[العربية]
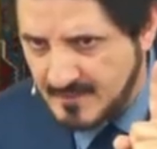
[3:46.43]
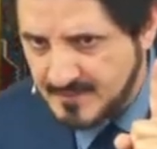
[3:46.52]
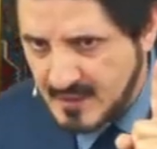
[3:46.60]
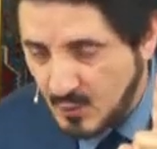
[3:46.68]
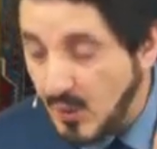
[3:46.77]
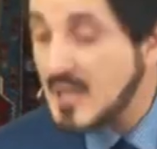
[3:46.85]
هذا
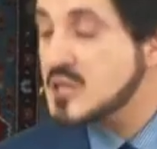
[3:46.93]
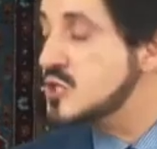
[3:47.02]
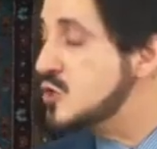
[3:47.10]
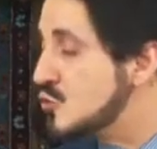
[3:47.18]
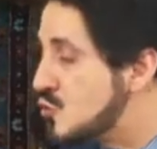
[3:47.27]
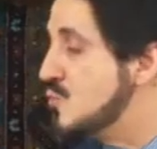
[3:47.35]

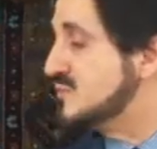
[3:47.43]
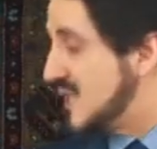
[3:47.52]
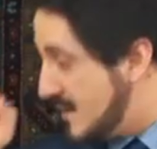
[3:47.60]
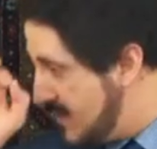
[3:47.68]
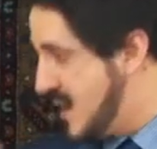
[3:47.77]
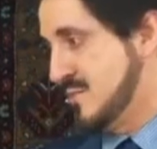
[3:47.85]
أحذركم
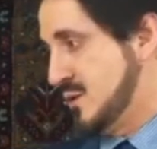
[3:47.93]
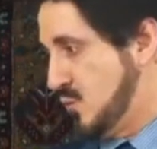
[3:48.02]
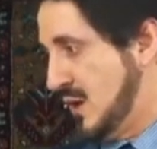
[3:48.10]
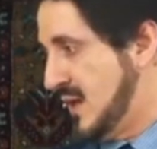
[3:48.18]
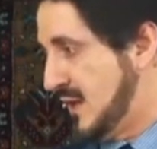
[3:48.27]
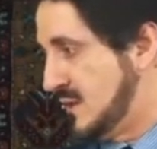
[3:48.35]
تماما
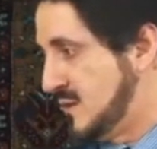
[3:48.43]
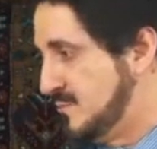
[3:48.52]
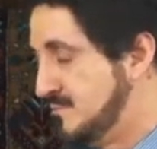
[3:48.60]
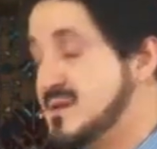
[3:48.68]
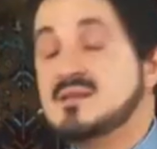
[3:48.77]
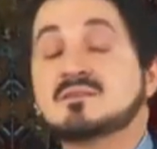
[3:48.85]
والله
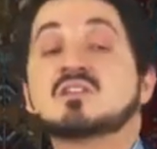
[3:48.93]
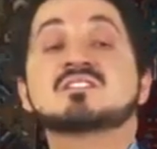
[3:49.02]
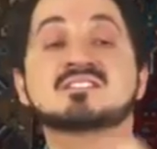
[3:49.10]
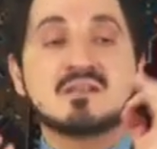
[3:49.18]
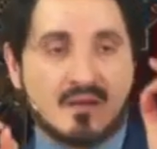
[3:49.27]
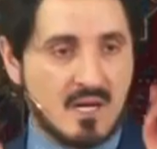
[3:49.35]
العظيم
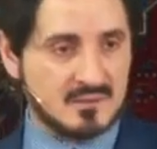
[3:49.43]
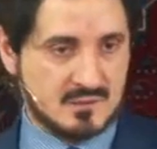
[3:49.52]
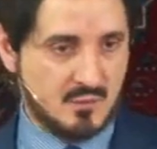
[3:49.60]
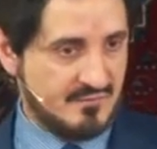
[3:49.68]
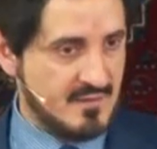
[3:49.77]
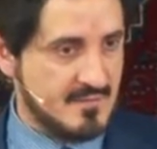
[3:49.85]
بالدرس
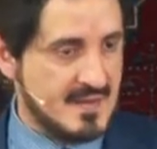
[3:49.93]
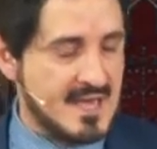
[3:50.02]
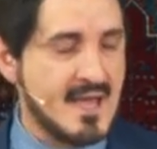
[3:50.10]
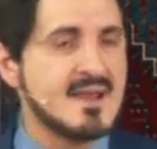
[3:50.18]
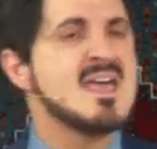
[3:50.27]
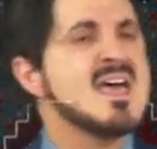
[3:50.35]
القاطع والفهم
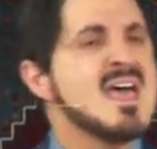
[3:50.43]
الان